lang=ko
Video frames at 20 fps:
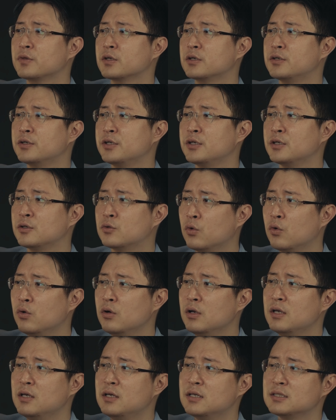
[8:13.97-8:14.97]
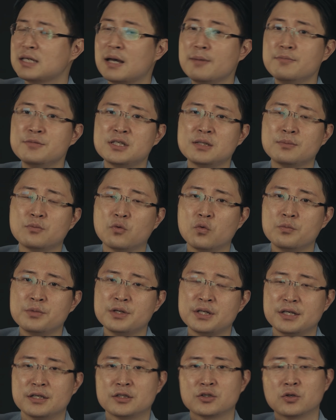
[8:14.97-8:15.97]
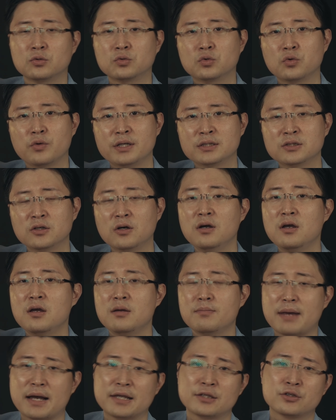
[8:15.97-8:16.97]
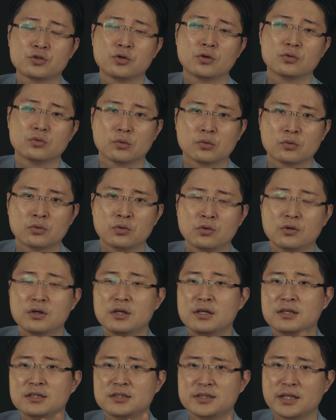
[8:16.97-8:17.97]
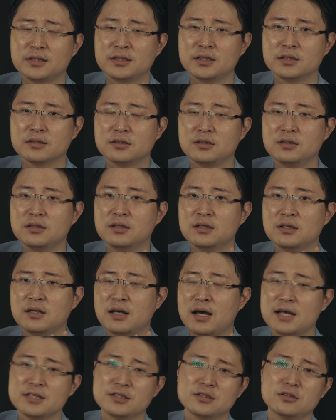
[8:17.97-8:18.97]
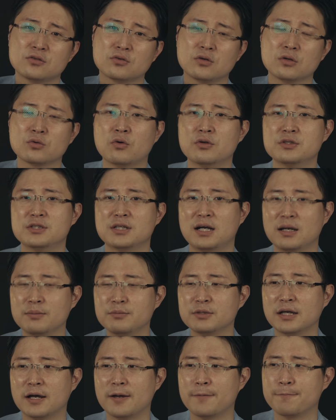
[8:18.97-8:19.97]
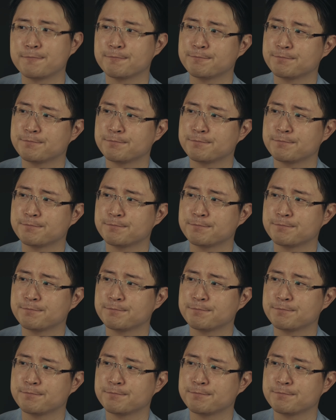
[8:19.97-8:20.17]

그리고 35mm 정도에서 맞춰 놓고 세팅을 하시는 걸 권장합니다